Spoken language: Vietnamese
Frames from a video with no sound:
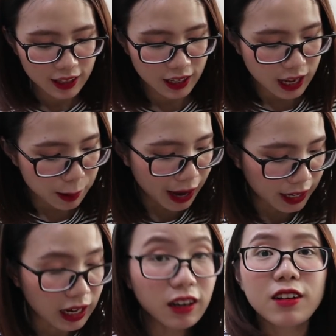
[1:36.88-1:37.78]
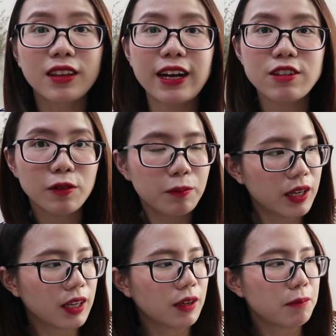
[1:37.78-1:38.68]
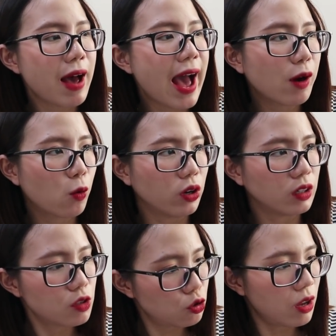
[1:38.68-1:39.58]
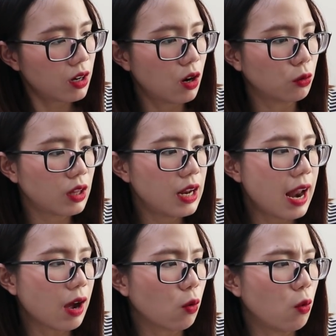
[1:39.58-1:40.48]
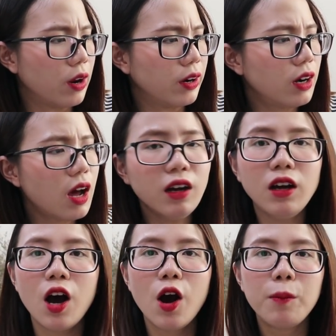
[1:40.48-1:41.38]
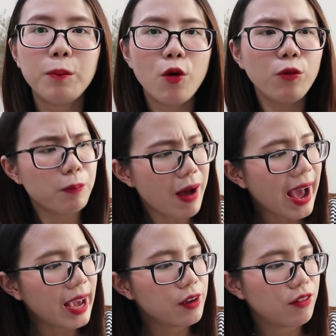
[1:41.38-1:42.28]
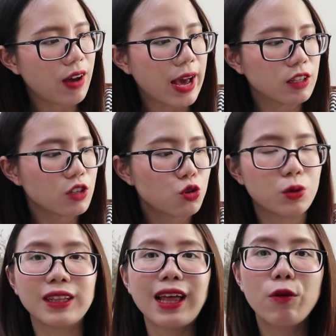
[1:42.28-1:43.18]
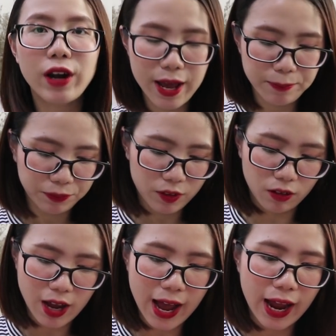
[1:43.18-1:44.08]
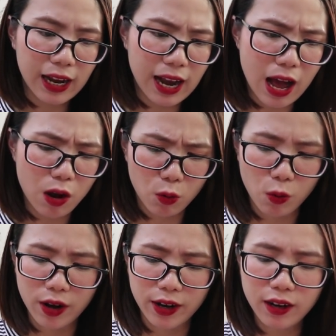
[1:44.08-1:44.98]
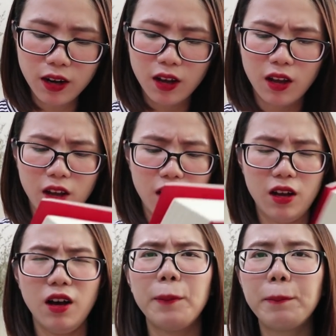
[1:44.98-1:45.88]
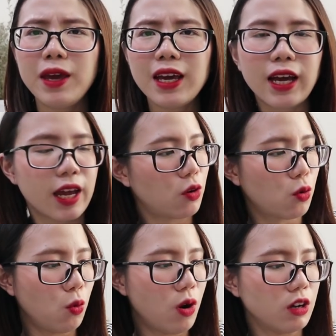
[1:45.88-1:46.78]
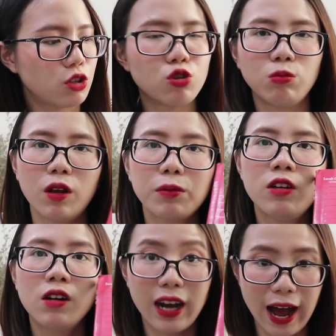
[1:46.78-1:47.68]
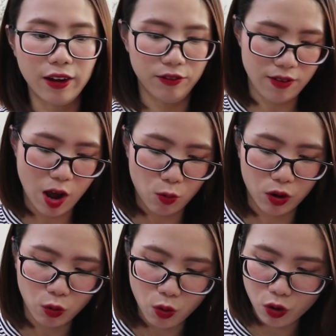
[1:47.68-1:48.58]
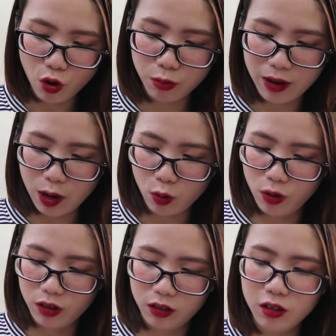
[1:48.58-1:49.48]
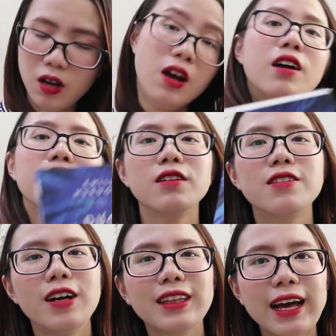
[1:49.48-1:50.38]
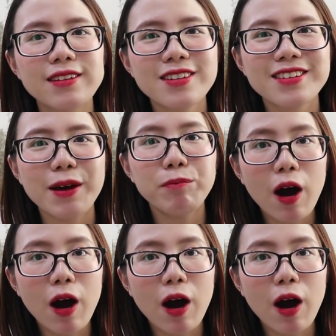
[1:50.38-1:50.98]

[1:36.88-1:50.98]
Thì các bạn ý đã gửi tặng cho mình ba cuốn truyện. Đầu tiên là cuốn Mumbai và Những Chuyến Tàu Đêm, thứ hai là cuốn uh, Bi Kịch Của Chủng Tộc Thượng Đẳng và cuốn cuối cùng là cuốn Dưới Tán Rừng Trăm